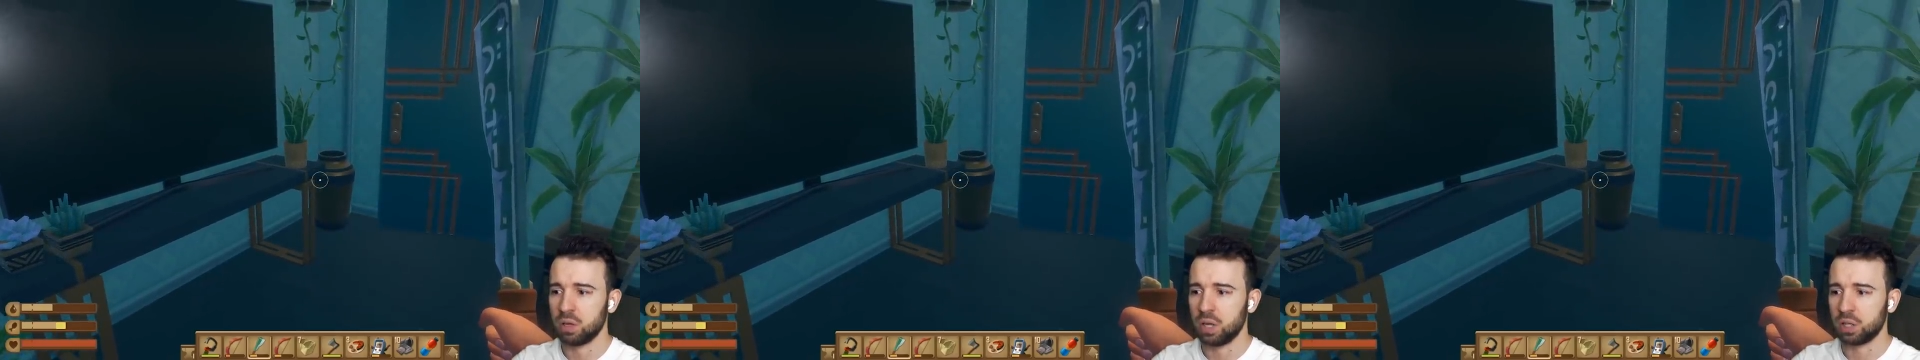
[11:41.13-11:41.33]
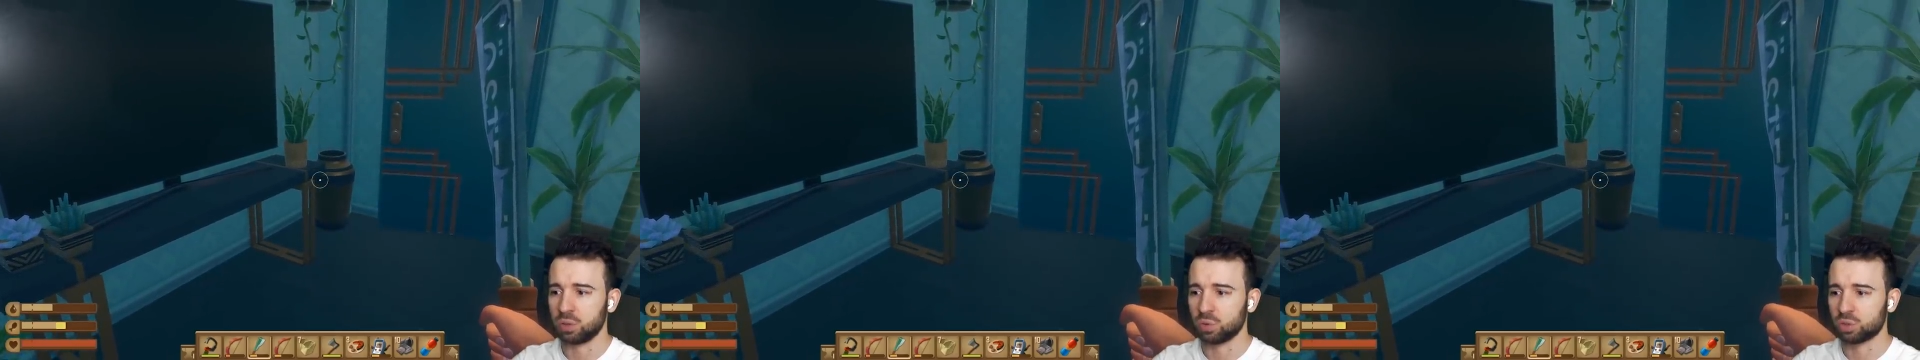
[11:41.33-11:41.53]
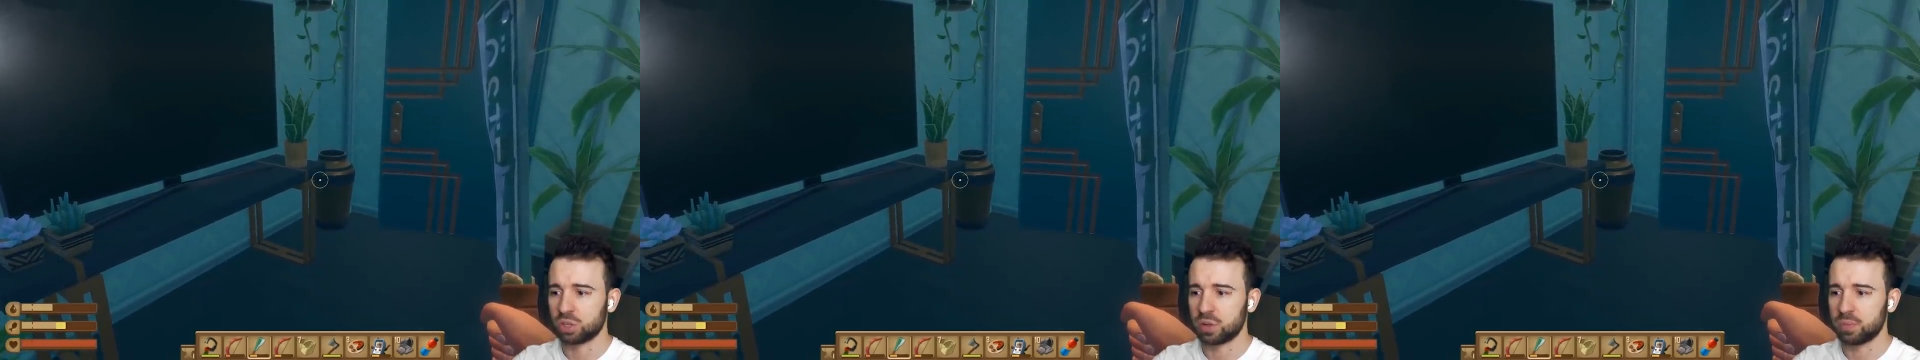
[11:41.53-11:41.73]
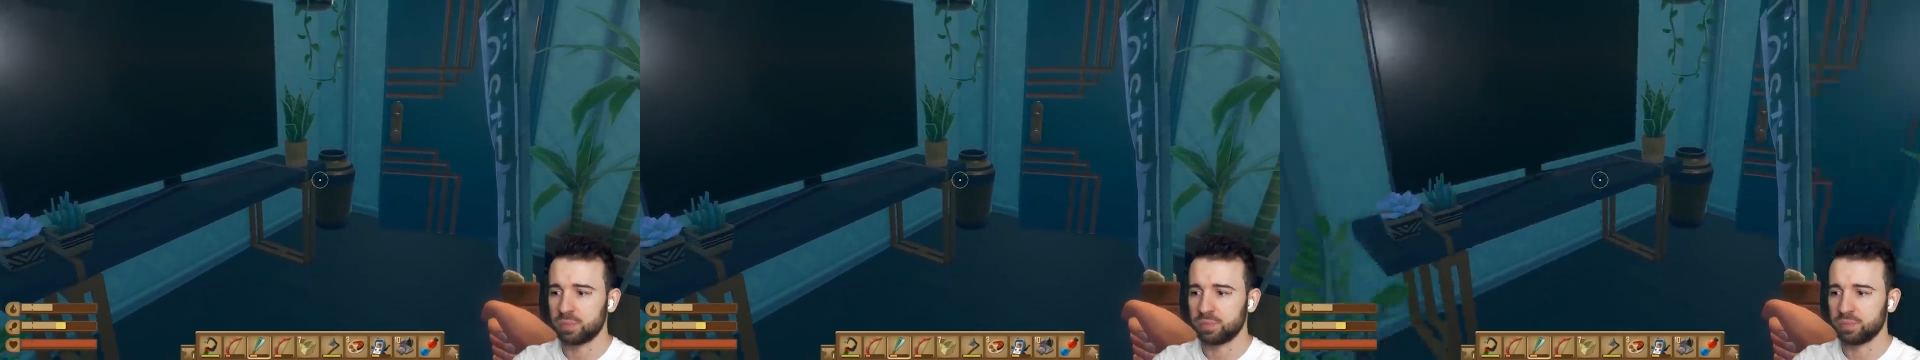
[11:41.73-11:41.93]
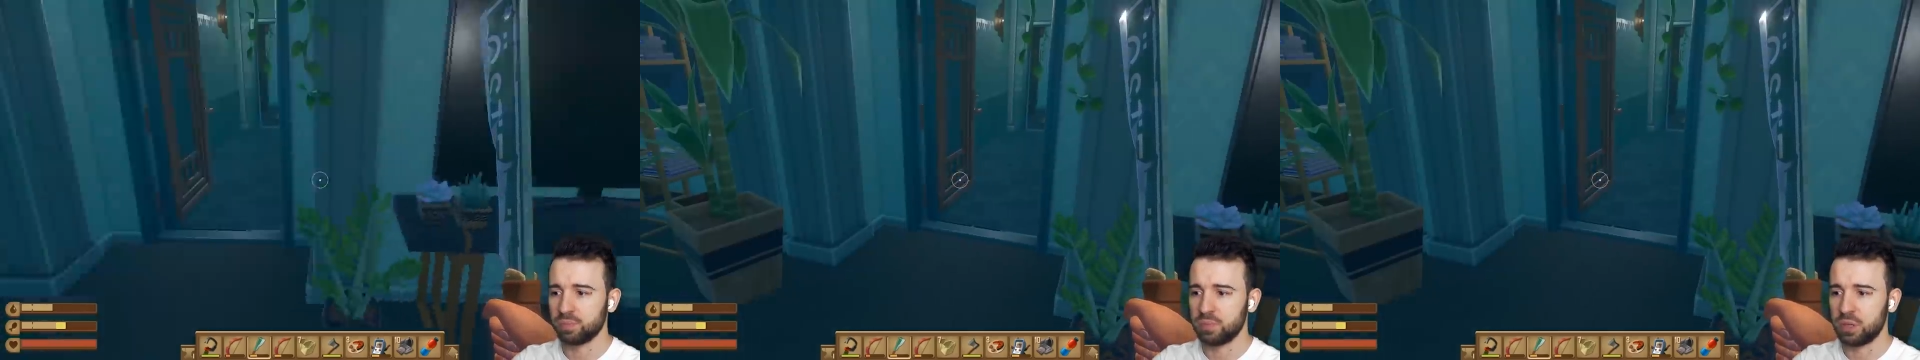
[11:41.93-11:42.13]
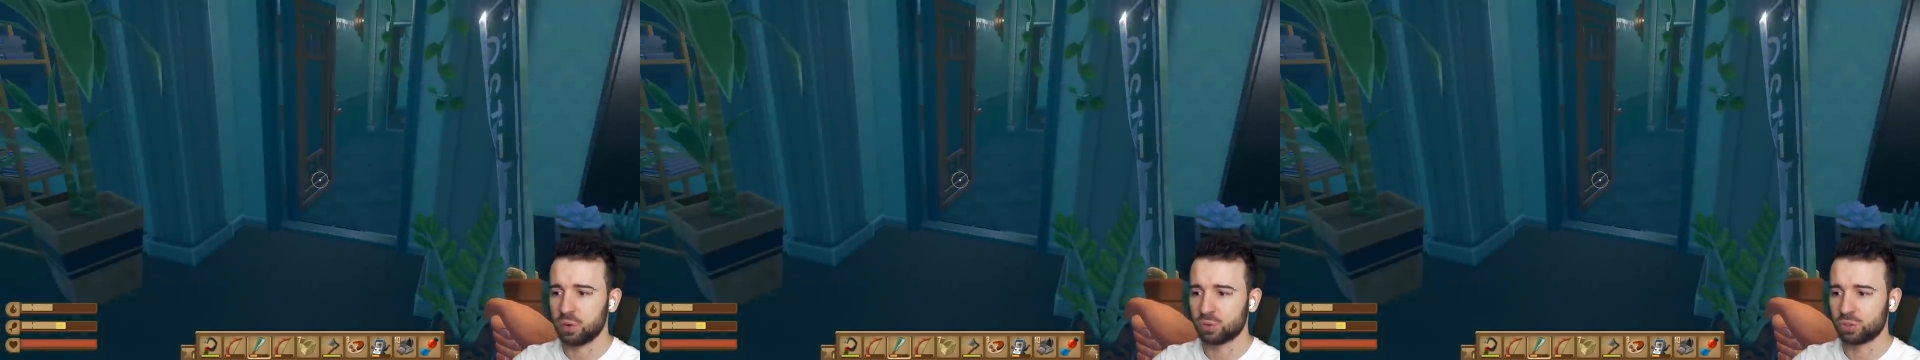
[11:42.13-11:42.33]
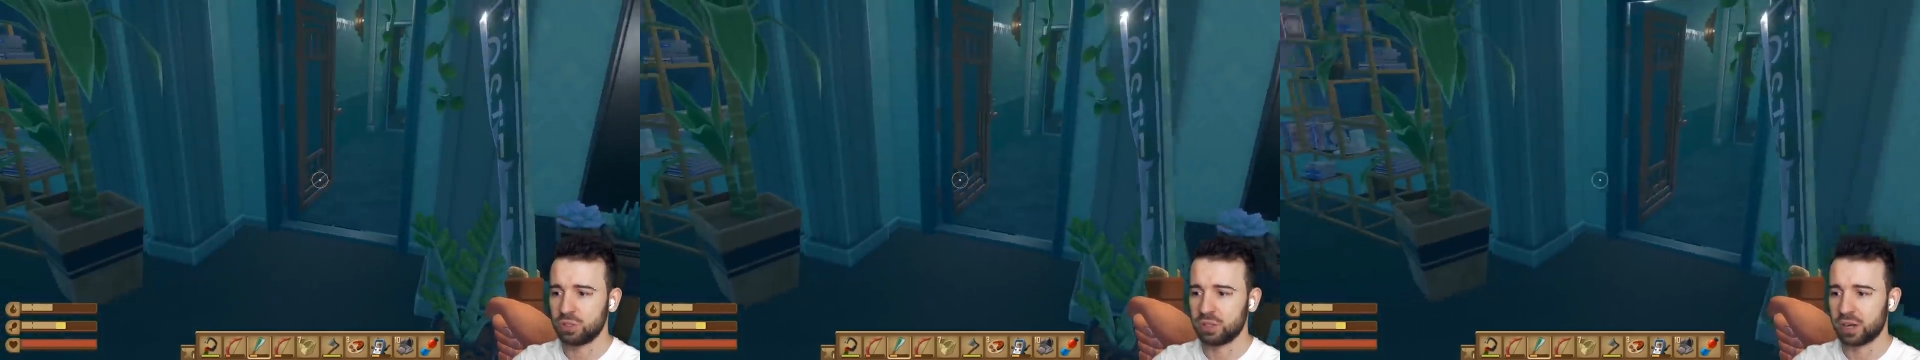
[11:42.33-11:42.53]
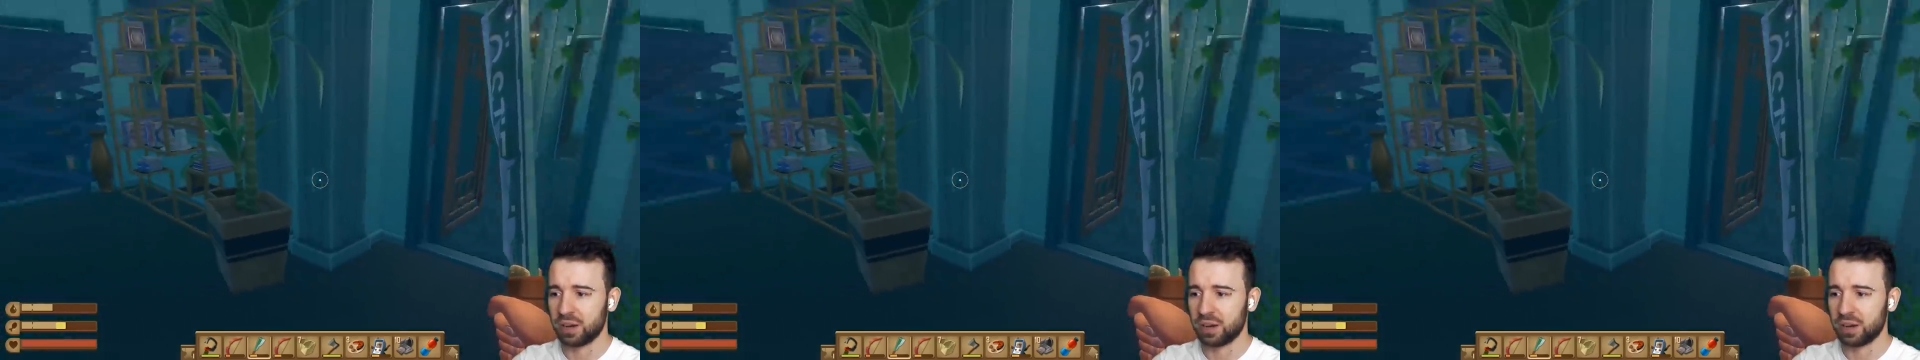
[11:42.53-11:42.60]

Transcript: Это уже... Мне уже не